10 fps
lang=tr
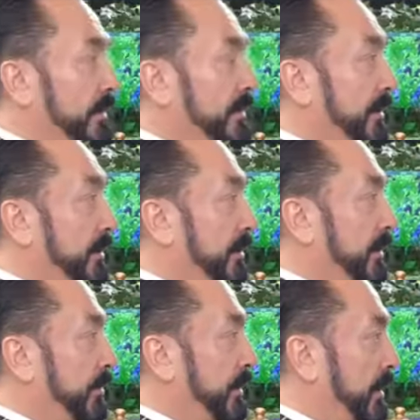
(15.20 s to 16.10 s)

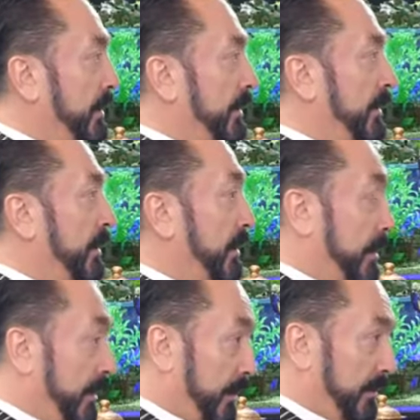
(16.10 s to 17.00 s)
sıkıntıya bir de
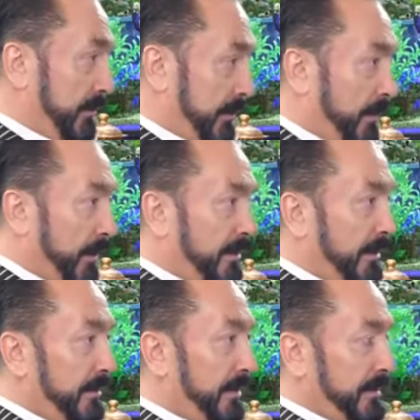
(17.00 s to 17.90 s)

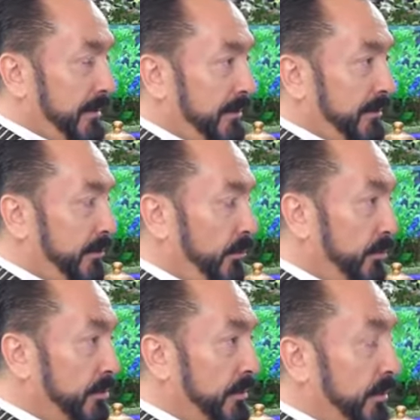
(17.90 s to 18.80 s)
tabandan da sıkıntı
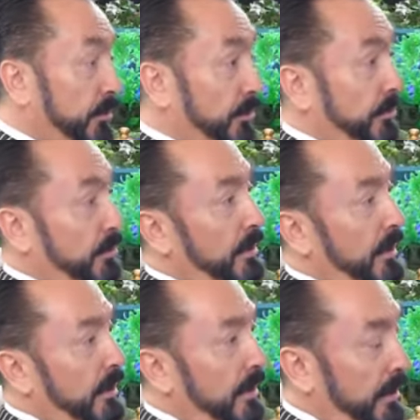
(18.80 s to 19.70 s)
olursa bu
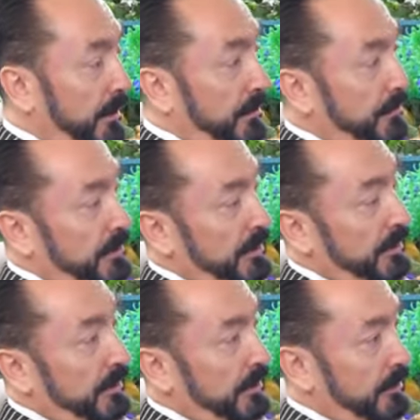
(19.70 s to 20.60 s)
günah, ayıp,
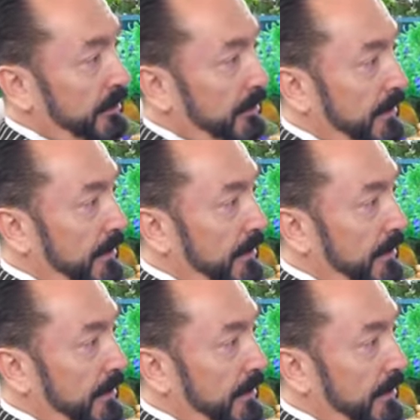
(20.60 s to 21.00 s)
çirkin artık.